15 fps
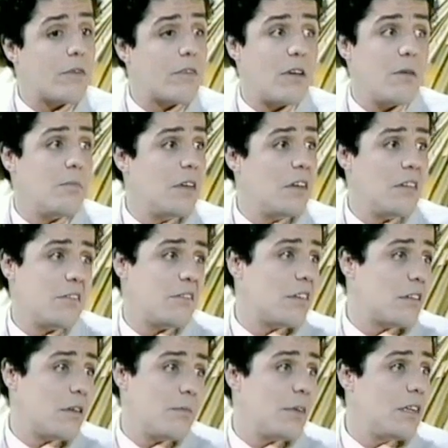seis mil,
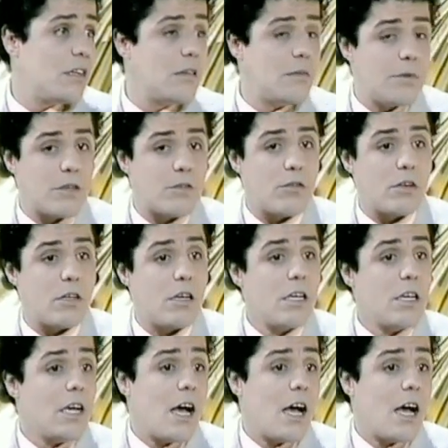mil, personas.